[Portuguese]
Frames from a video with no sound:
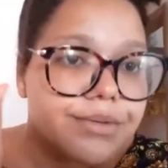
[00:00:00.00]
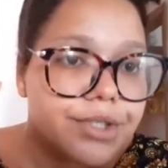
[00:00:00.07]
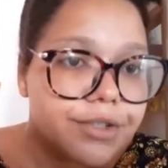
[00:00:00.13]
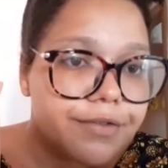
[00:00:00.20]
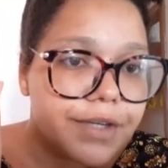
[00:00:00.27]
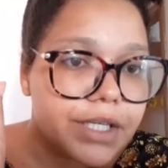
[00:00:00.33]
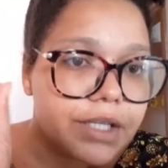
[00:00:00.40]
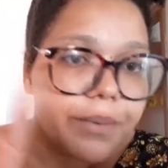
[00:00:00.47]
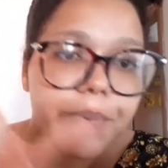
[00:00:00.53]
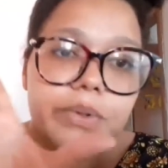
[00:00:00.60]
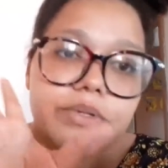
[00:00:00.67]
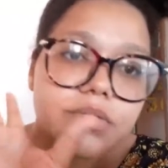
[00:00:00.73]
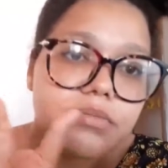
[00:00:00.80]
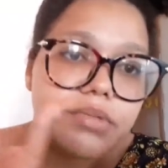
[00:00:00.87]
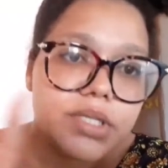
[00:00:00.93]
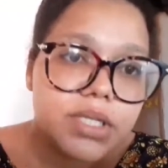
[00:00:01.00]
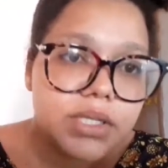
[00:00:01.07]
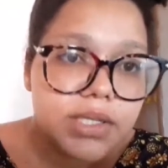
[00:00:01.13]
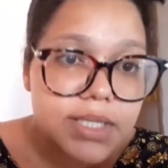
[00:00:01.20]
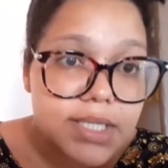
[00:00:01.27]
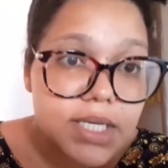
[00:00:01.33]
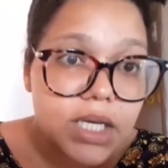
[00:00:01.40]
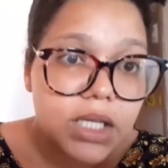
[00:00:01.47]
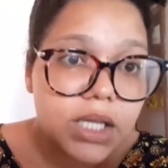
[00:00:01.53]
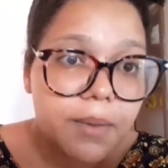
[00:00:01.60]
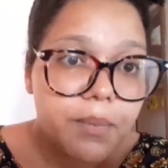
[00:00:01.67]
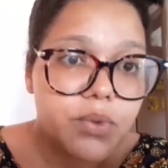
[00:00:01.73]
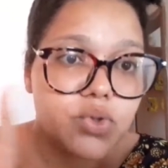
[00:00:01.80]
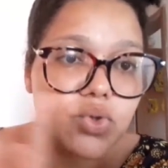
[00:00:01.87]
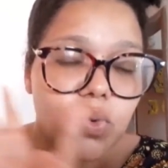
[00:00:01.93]
de ventre, possamos se dizer,
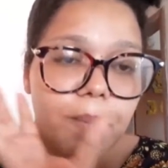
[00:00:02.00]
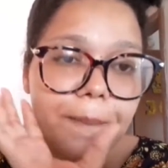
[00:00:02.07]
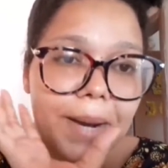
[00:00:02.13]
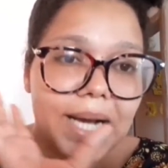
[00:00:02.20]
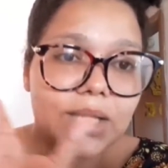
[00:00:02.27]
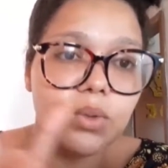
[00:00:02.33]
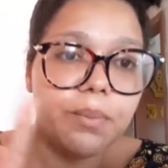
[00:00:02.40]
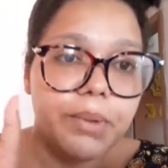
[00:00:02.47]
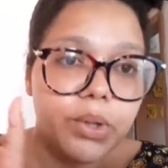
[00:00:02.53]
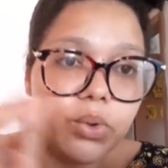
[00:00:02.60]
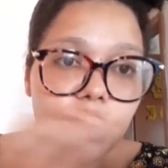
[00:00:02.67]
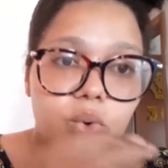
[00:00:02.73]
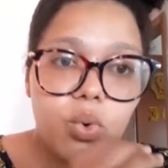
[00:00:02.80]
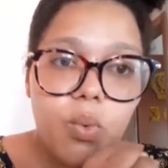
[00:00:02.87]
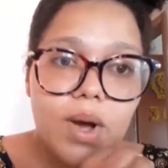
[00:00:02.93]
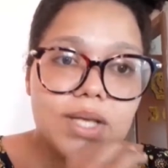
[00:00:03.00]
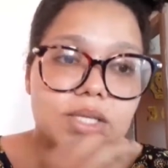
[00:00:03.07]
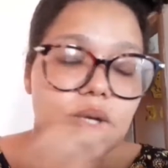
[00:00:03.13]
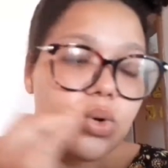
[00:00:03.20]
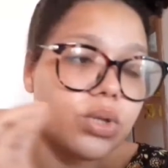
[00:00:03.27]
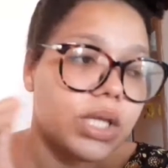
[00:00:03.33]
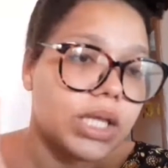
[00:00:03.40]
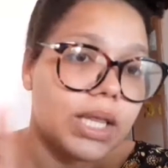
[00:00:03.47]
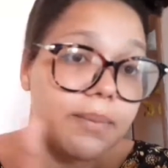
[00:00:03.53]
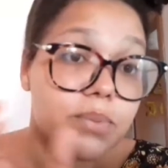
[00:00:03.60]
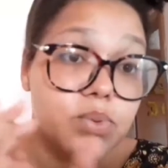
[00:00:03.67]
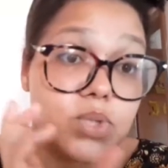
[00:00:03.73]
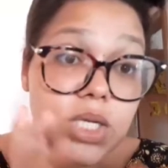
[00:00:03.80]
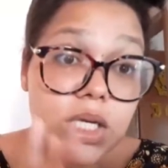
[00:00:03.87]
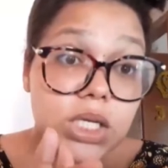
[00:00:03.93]
depois do parto piorou quase
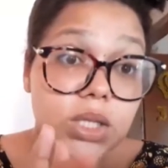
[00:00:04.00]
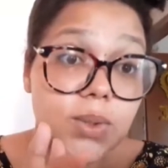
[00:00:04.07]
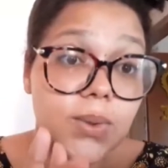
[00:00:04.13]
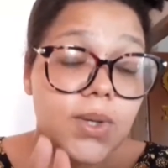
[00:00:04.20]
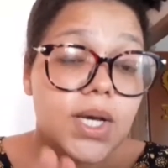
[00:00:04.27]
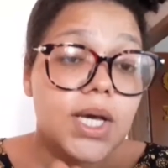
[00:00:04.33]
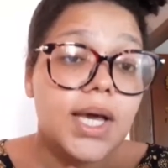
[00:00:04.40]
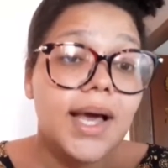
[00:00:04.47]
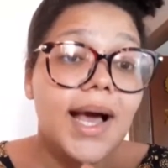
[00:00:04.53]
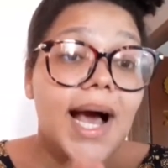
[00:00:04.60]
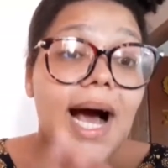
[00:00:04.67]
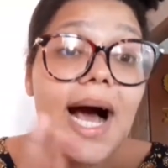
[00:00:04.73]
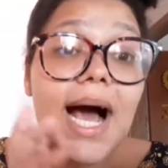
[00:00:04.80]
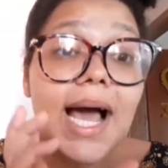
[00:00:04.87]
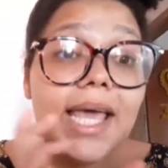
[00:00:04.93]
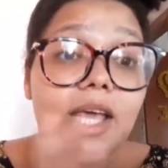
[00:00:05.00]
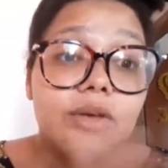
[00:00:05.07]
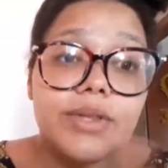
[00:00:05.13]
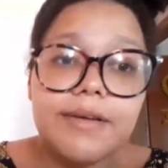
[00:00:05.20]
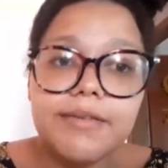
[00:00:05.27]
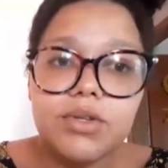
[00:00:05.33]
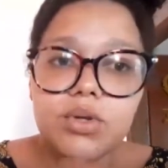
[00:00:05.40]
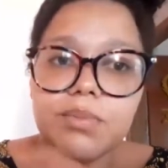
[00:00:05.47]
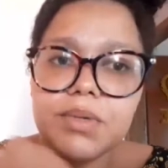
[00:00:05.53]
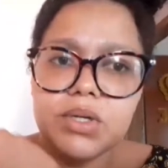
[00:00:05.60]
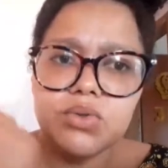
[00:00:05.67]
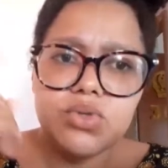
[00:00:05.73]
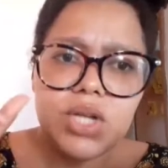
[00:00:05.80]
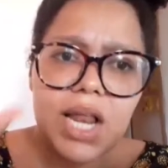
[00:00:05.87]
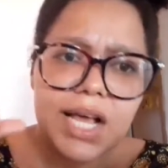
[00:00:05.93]
80%. Aí eu tava
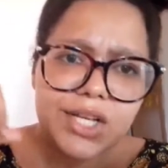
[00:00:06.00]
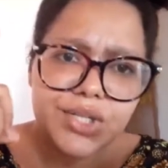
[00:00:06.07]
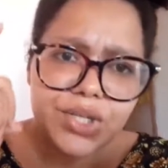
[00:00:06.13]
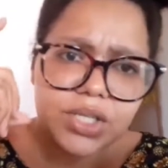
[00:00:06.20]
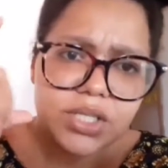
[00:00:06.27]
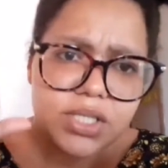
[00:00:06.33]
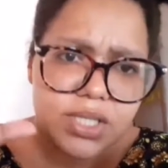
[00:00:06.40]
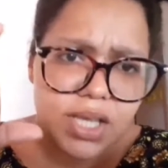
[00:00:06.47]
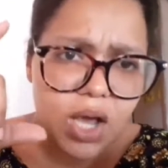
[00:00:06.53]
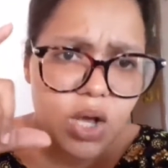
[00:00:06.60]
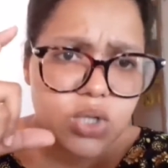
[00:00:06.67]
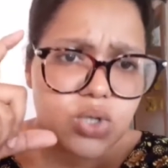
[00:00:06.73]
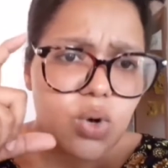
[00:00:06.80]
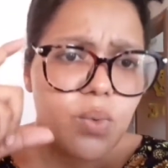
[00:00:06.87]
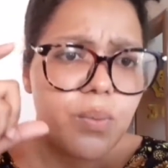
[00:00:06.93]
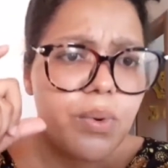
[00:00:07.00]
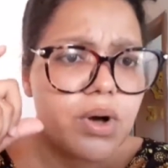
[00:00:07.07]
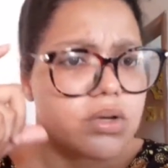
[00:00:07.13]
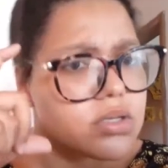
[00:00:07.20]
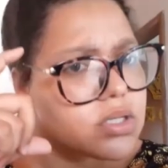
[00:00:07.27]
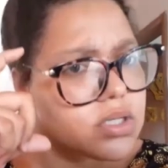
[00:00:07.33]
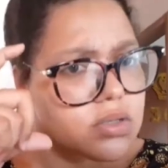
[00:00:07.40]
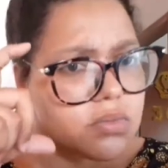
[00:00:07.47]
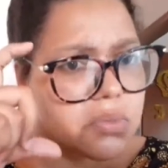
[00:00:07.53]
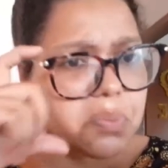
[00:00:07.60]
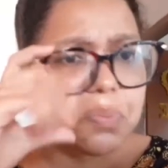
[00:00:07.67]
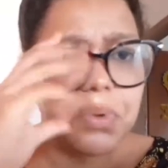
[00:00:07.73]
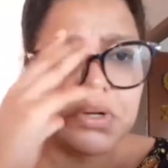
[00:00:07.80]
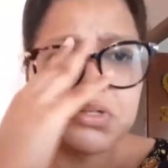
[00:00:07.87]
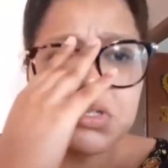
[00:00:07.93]
tomando os laxantes, que é só um
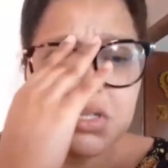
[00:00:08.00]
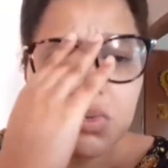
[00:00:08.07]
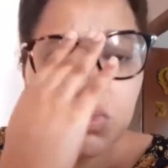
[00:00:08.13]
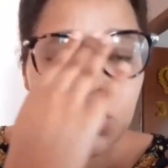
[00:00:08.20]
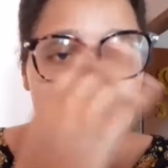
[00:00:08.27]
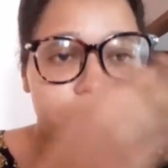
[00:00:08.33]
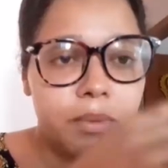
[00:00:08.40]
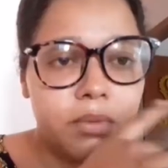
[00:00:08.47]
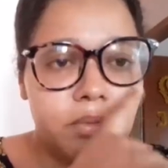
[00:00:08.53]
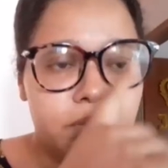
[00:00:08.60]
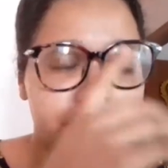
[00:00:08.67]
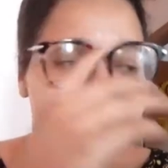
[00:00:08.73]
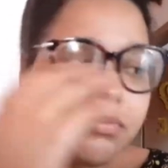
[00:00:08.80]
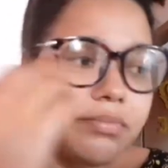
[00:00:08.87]
pozinho, um pozinho, tipo,